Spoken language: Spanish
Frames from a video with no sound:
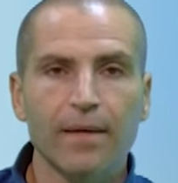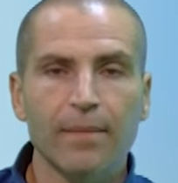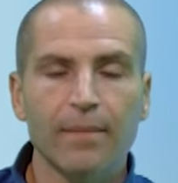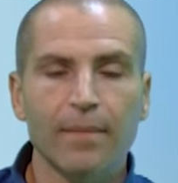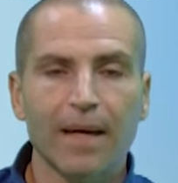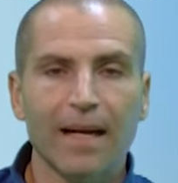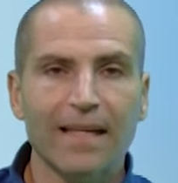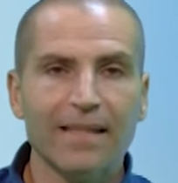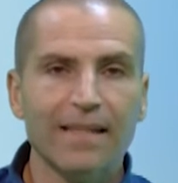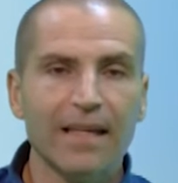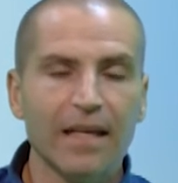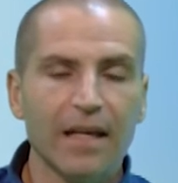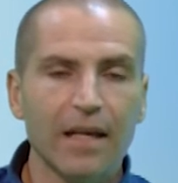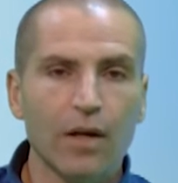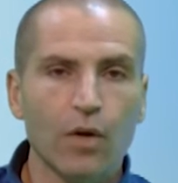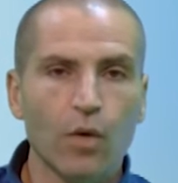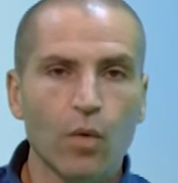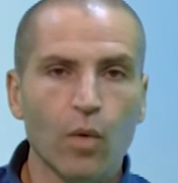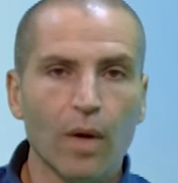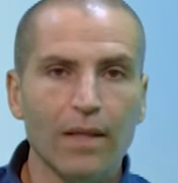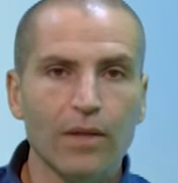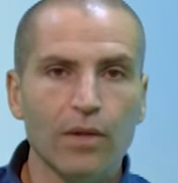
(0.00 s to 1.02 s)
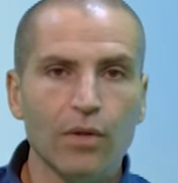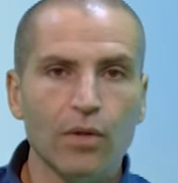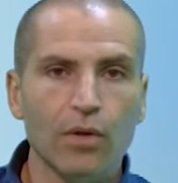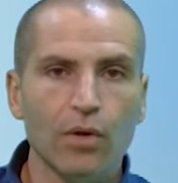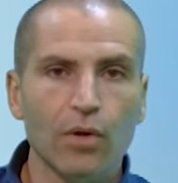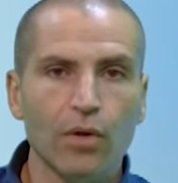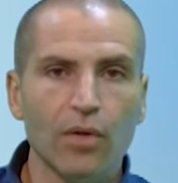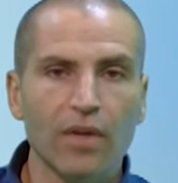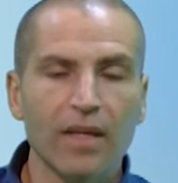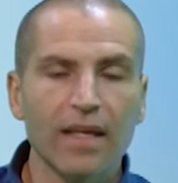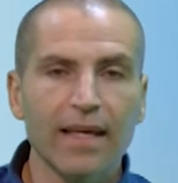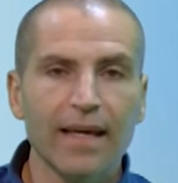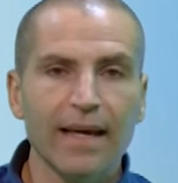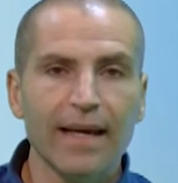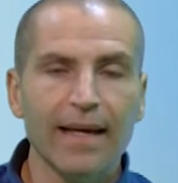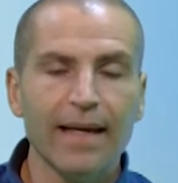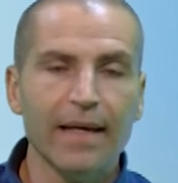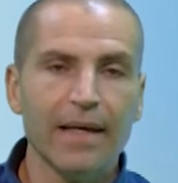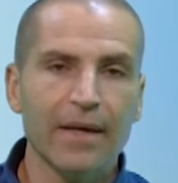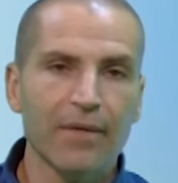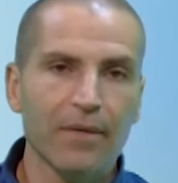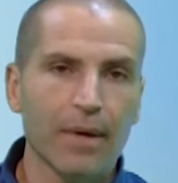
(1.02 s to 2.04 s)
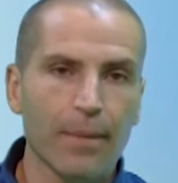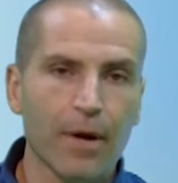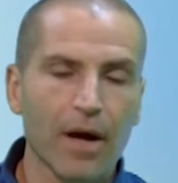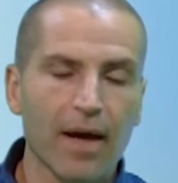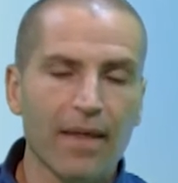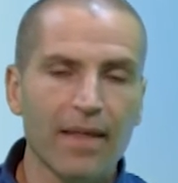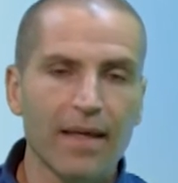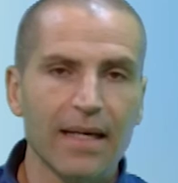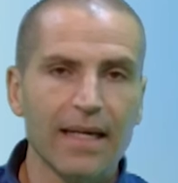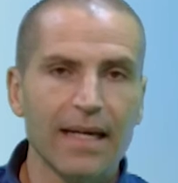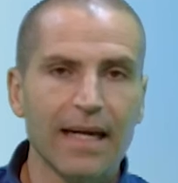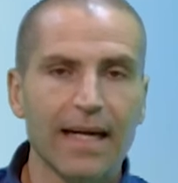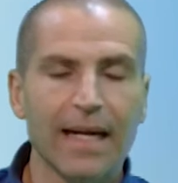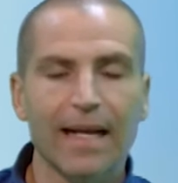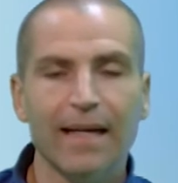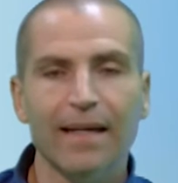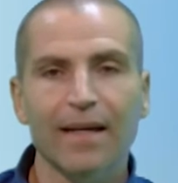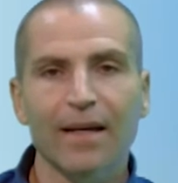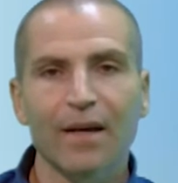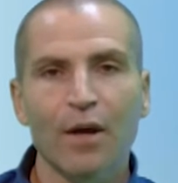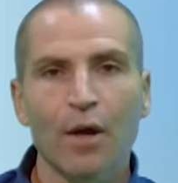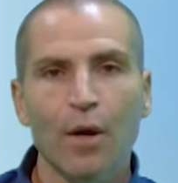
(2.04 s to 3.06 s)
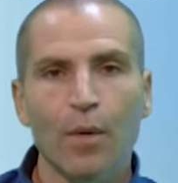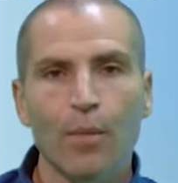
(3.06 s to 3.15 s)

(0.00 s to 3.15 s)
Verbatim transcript: van a ser cuatro días y vamos a desgranar